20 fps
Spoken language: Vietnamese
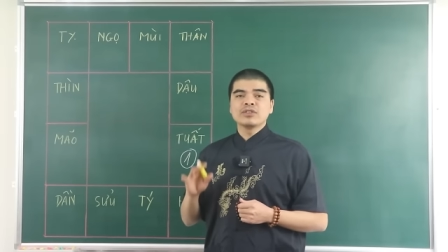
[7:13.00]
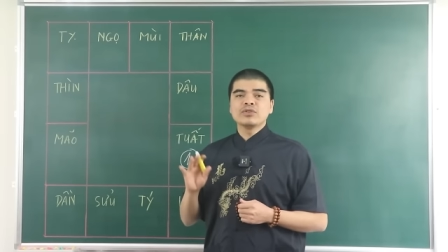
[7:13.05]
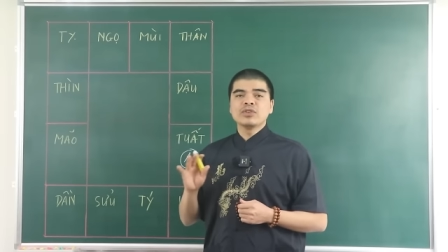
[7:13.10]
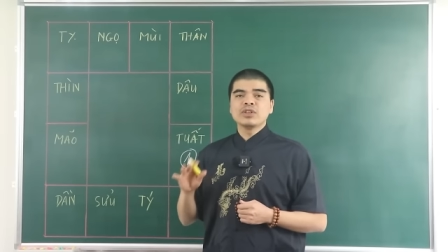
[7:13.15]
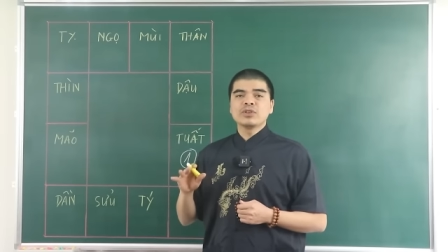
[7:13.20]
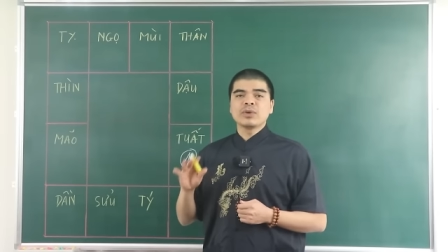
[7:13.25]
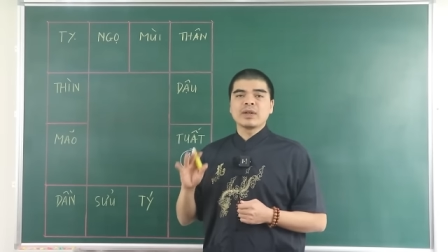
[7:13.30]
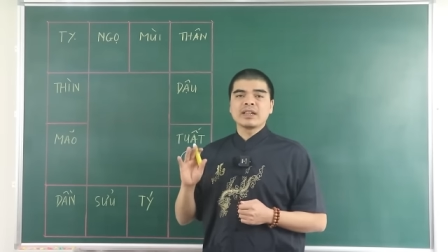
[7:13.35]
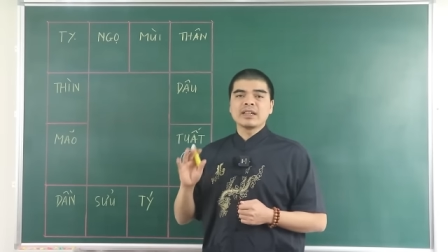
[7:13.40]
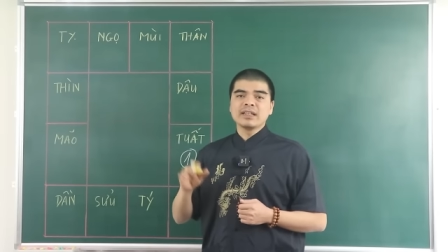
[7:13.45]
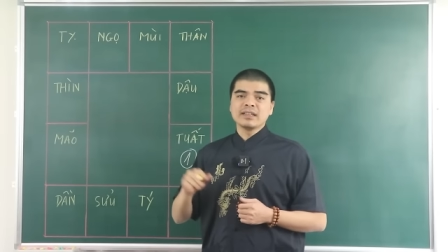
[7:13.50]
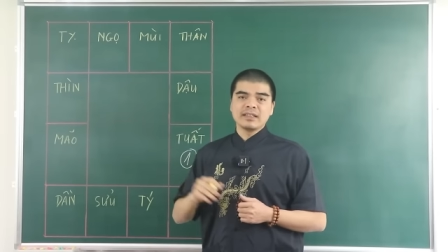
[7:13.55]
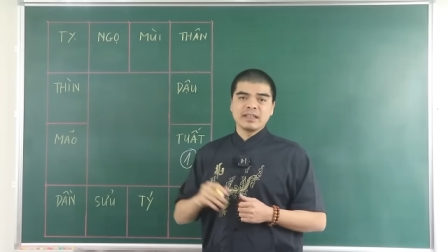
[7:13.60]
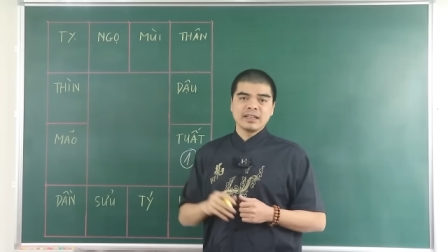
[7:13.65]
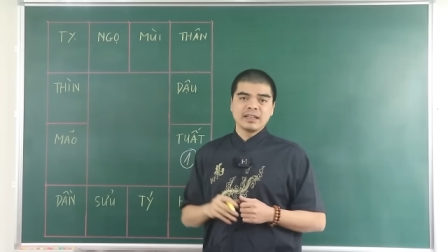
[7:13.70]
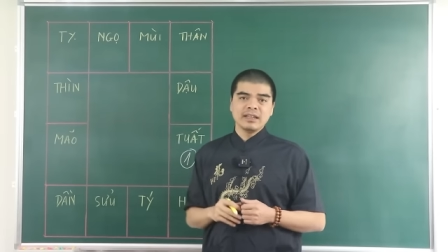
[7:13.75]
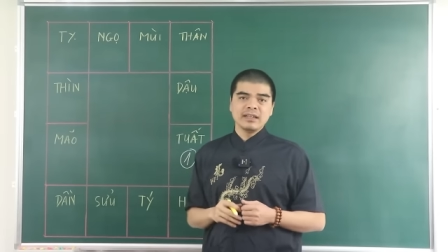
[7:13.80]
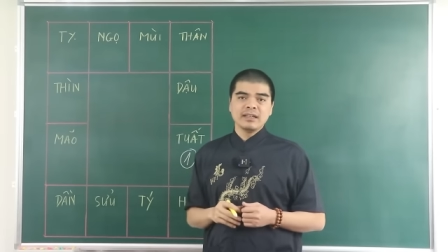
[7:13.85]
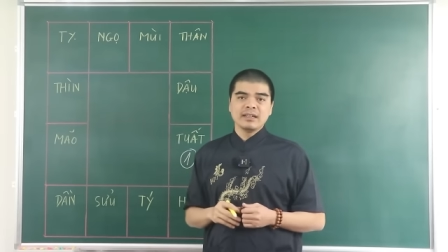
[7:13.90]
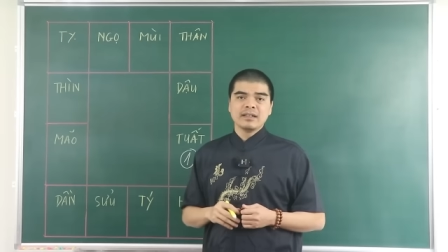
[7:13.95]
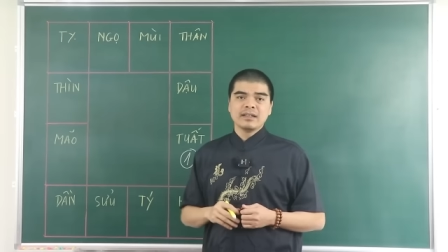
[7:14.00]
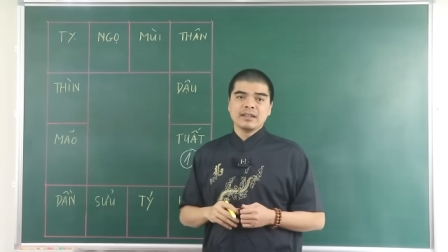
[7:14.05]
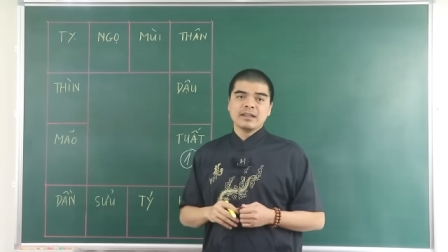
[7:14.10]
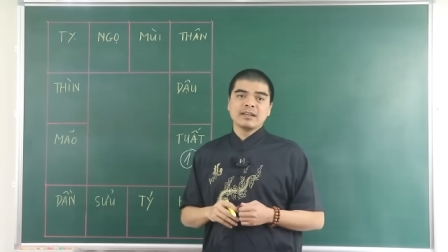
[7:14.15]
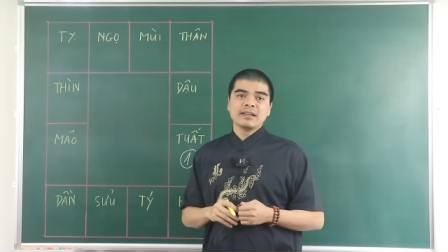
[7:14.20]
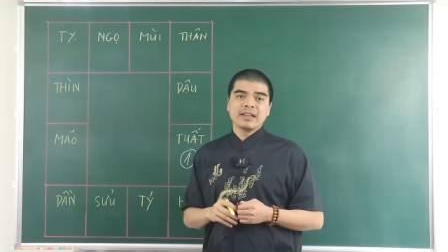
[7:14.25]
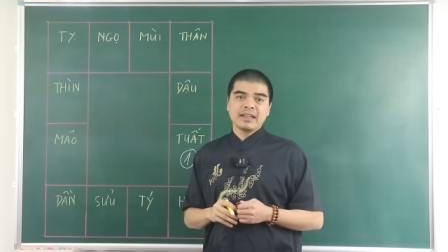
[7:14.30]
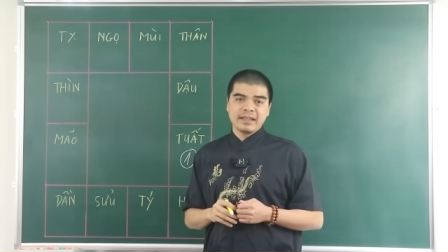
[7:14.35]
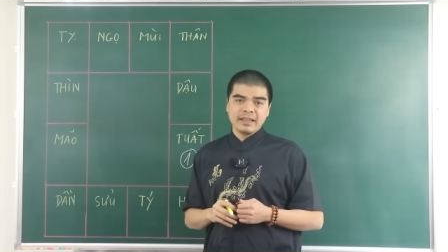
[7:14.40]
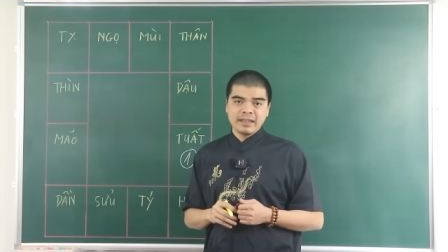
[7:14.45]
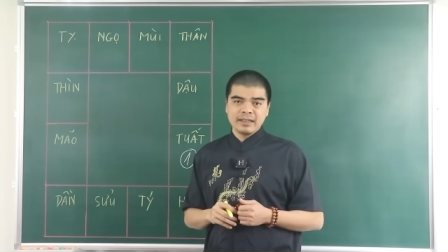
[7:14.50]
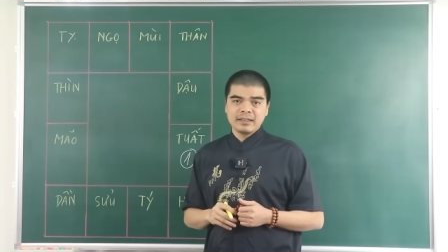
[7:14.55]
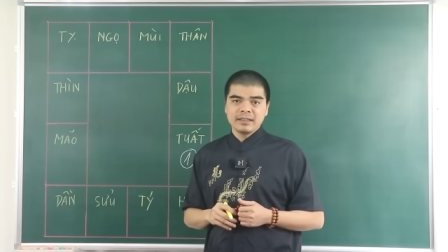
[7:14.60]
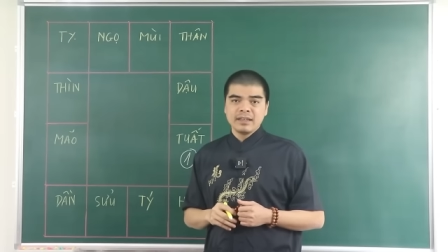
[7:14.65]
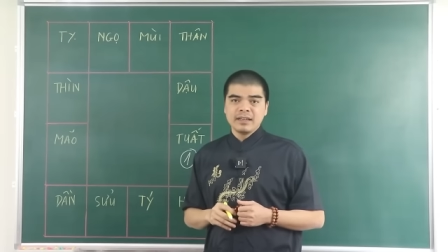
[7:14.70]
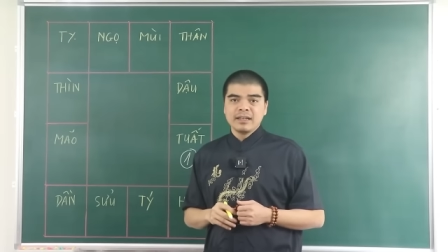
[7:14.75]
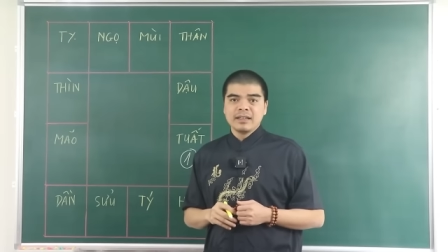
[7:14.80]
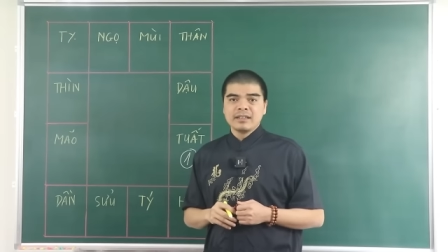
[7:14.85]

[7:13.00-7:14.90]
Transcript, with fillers: cái suy thoái kinh tế, hơn ai hết,